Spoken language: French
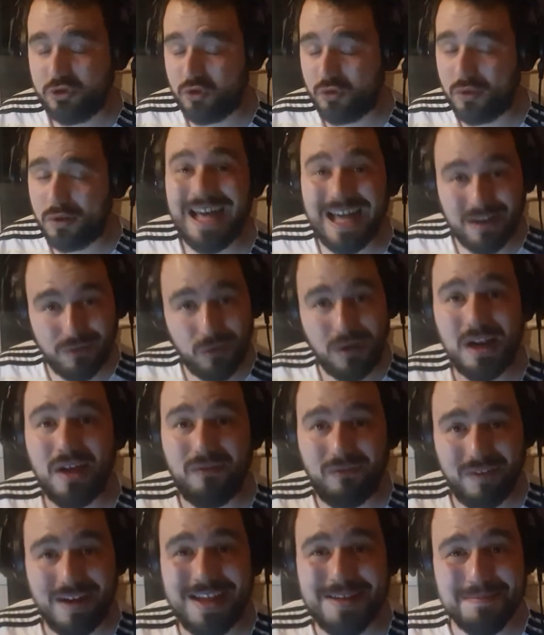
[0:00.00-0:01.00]
Tu vois, avoir la
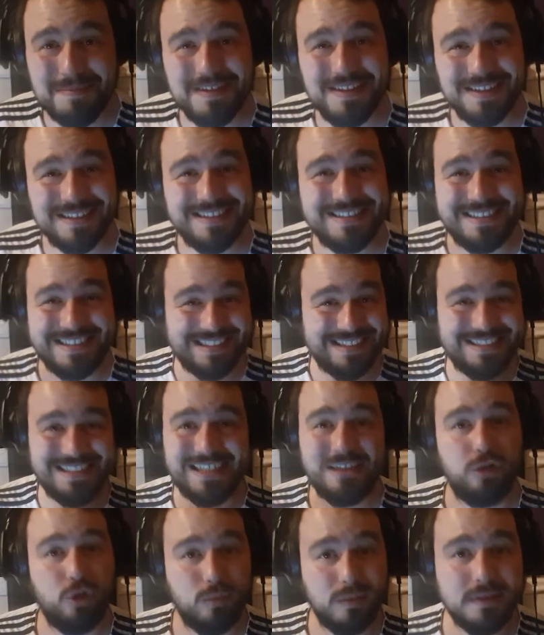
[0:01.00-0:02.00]
flemme,
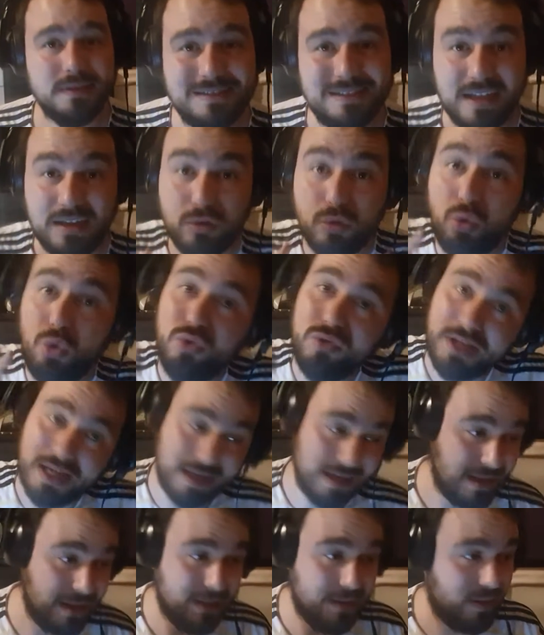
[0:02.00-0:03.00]
exactement ça. T'as une route
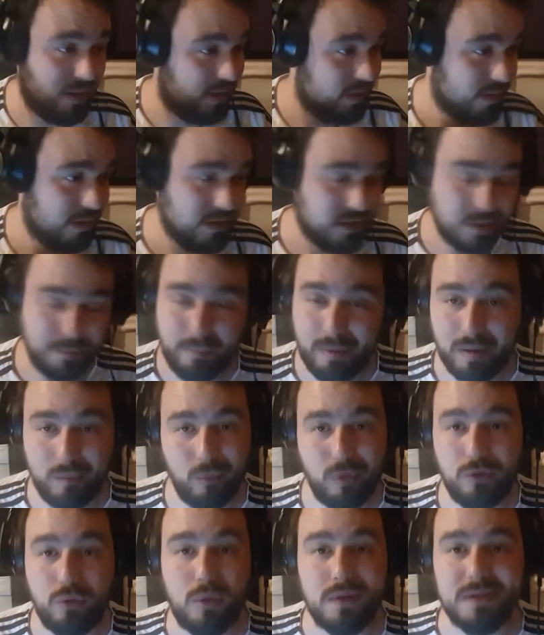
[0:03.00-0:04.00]
à, je sais pas,
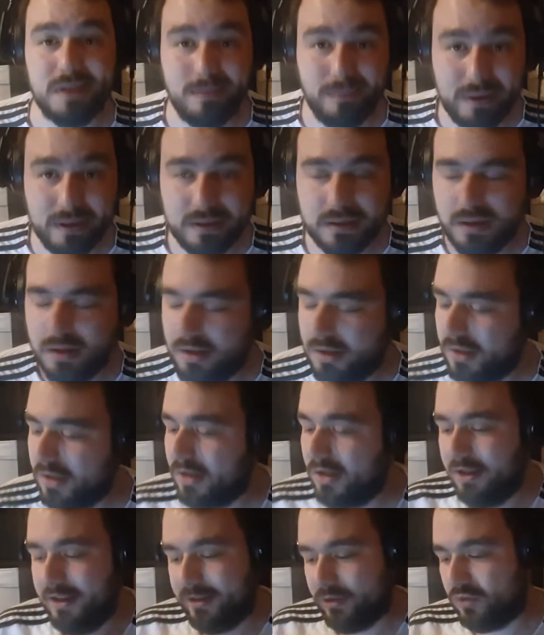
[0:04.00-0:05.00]
moi 300 mètres
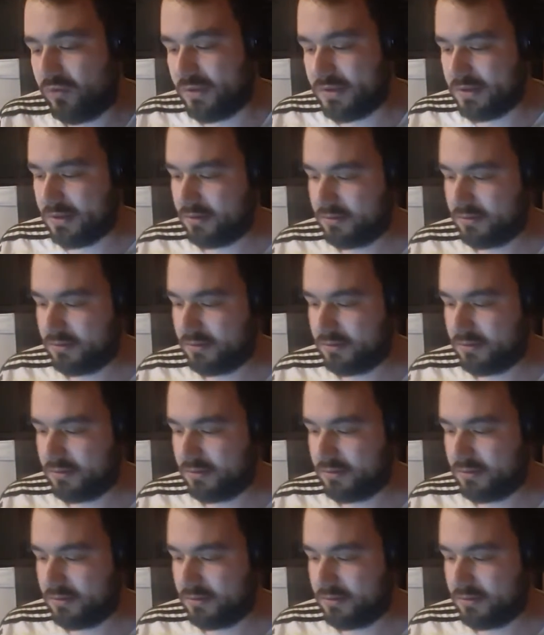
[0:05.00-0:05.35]
et tu fais ça.